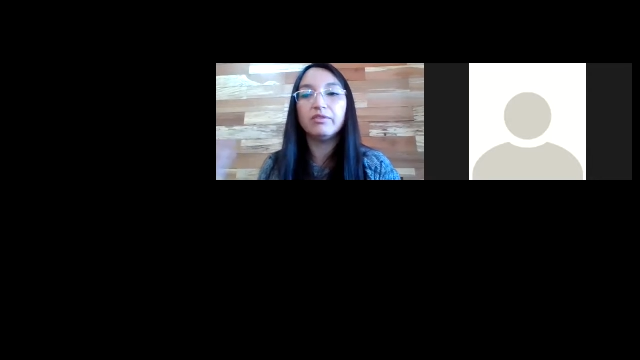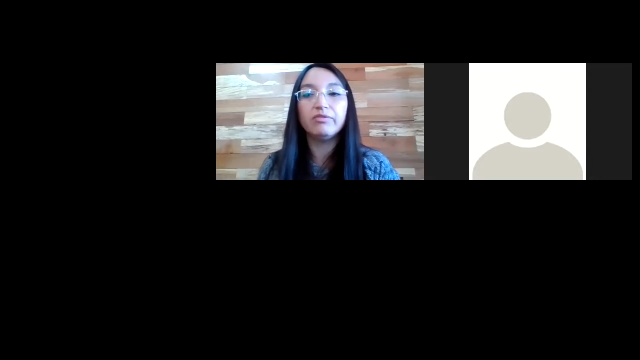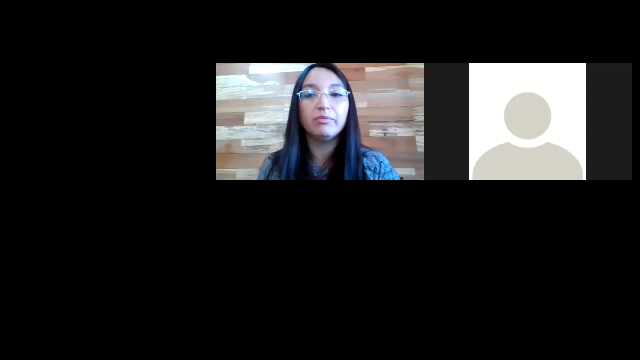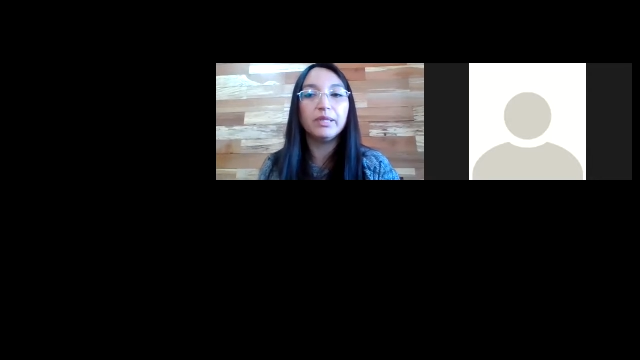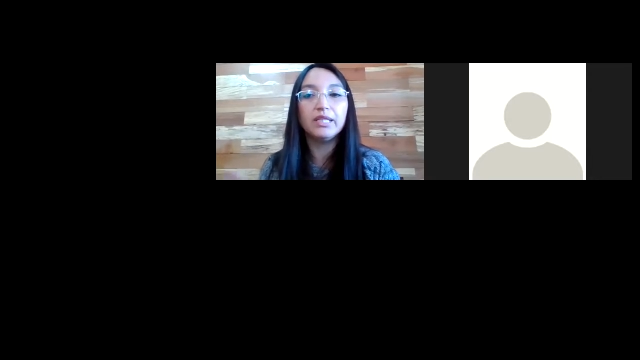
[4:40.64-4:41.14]
ni
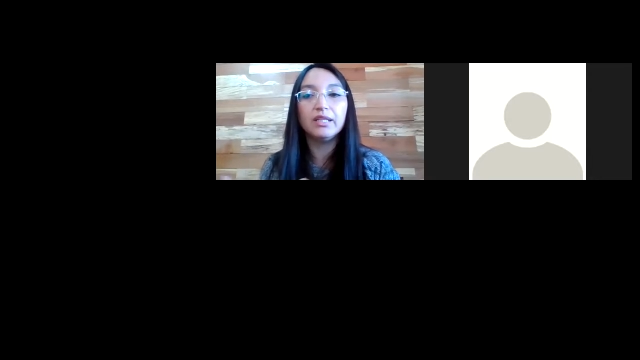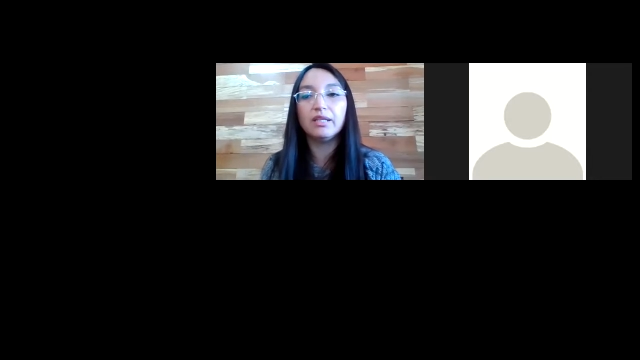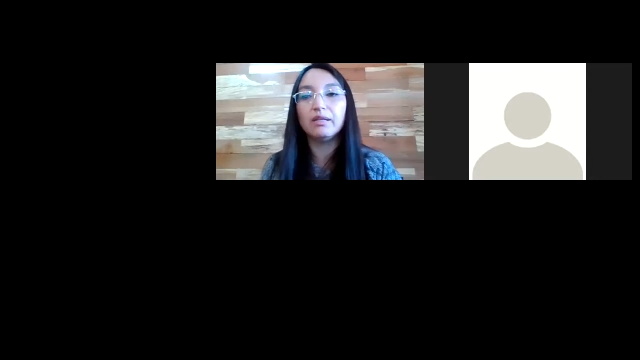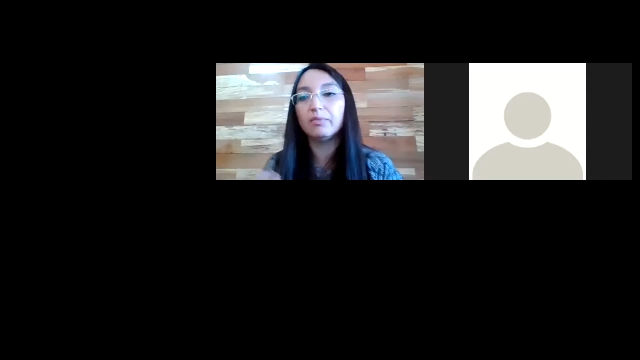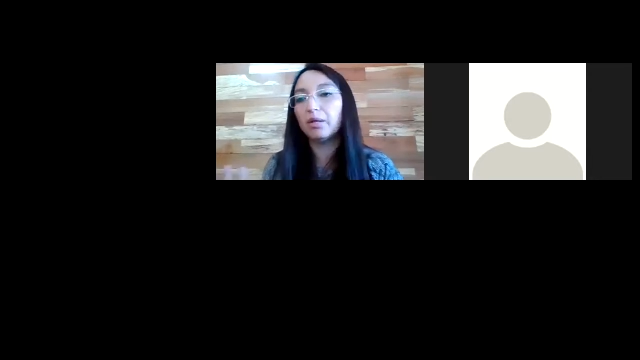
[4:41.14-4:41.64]

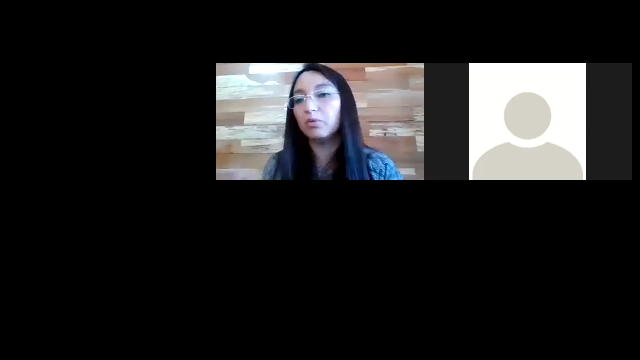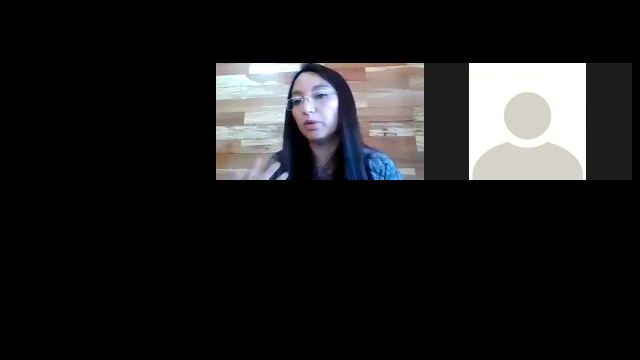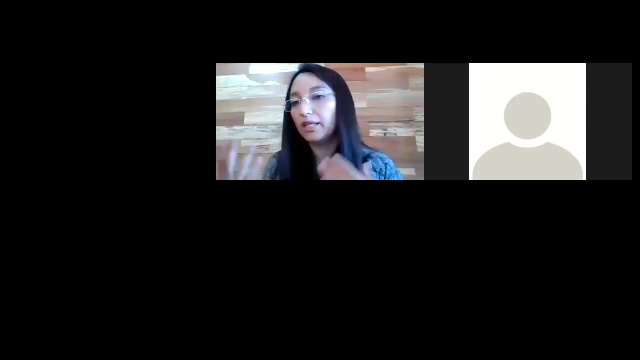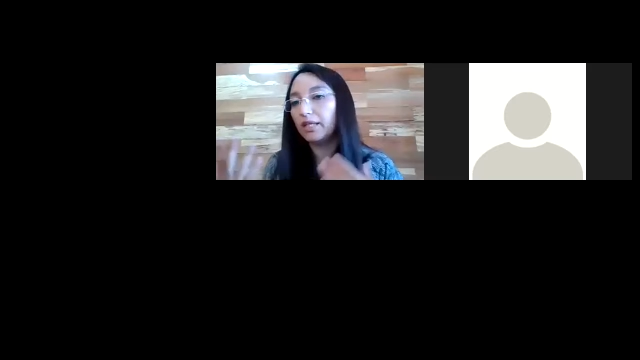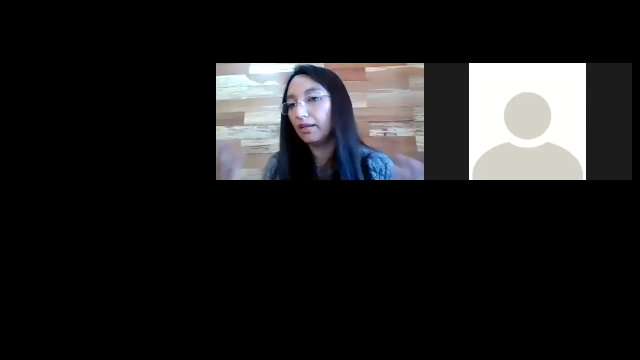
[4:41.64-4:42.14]
femenina ni
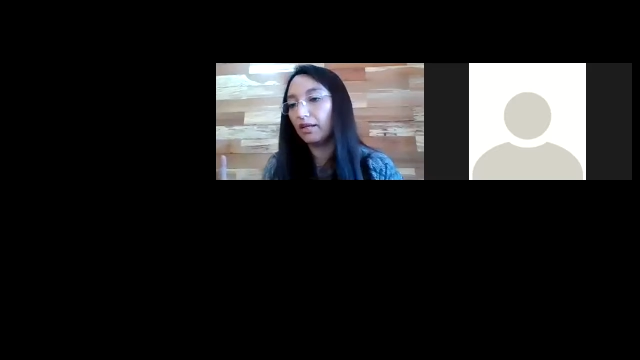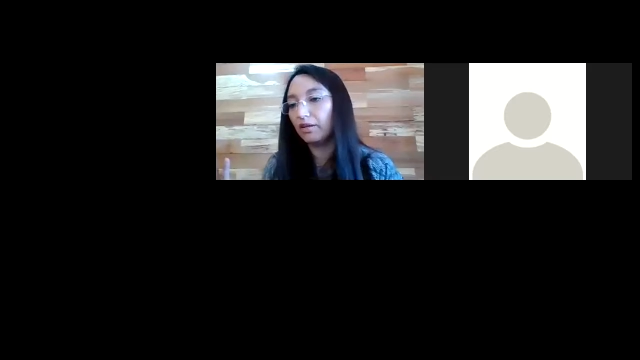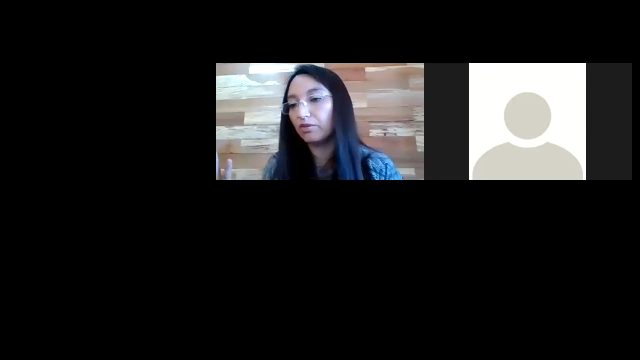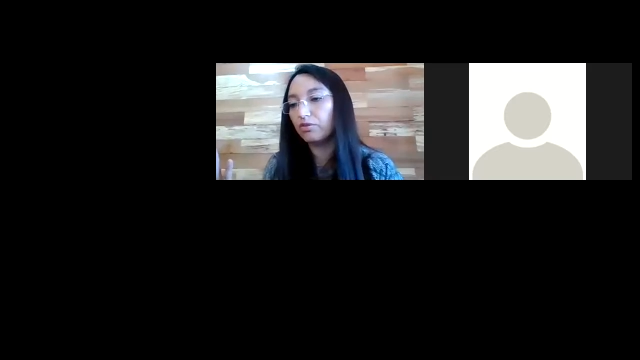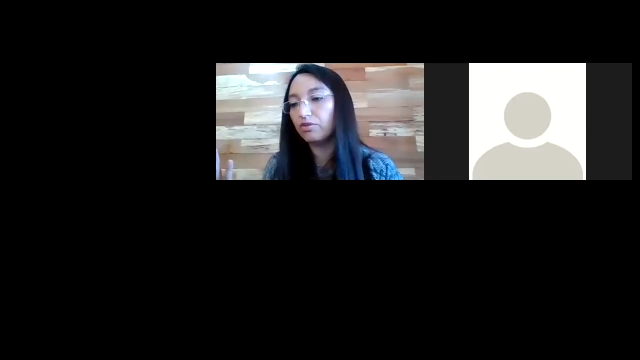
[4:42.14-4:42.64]
masculina
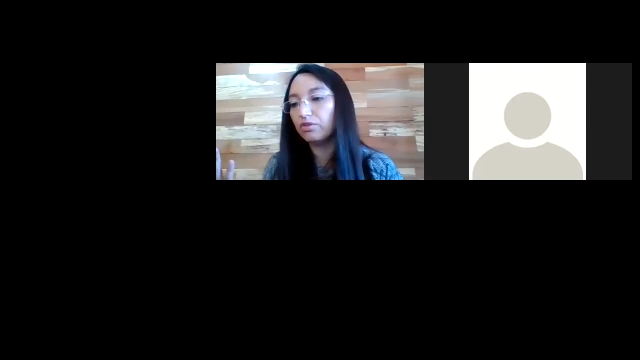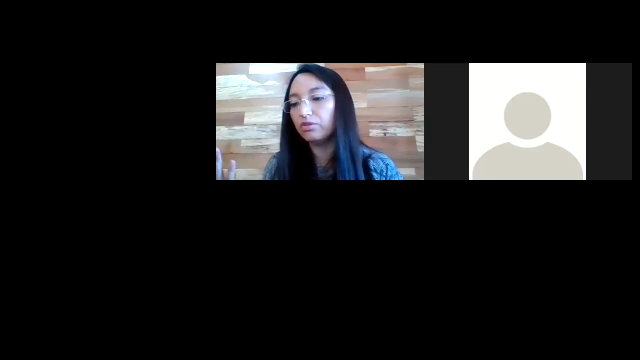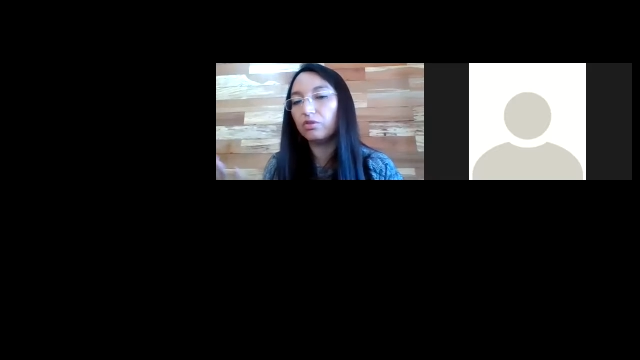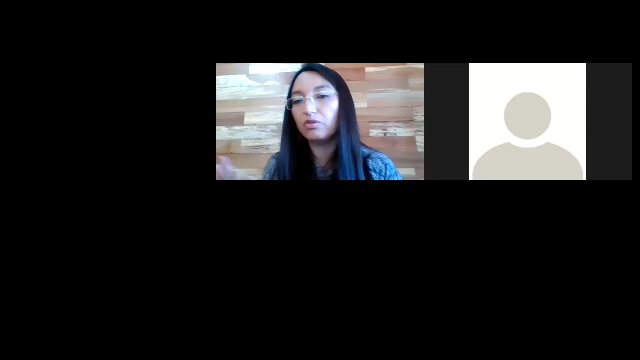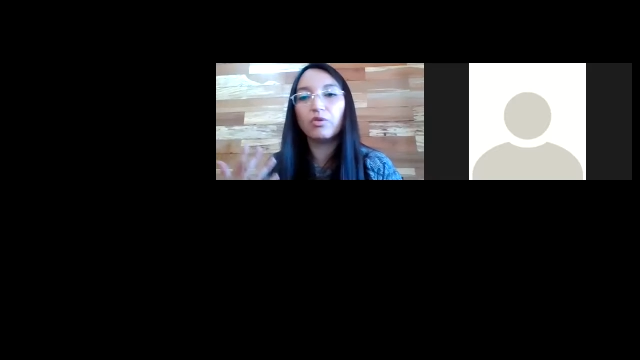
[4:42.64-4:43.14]
del
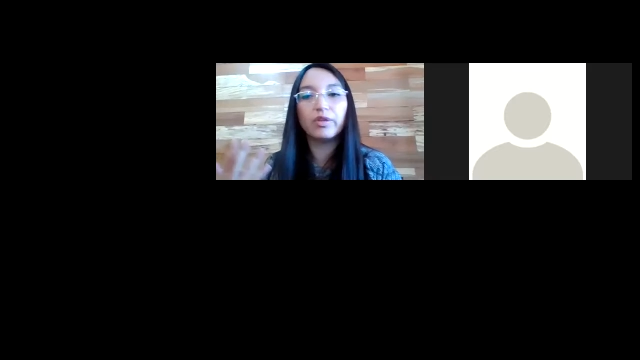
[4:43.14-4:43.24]
rostro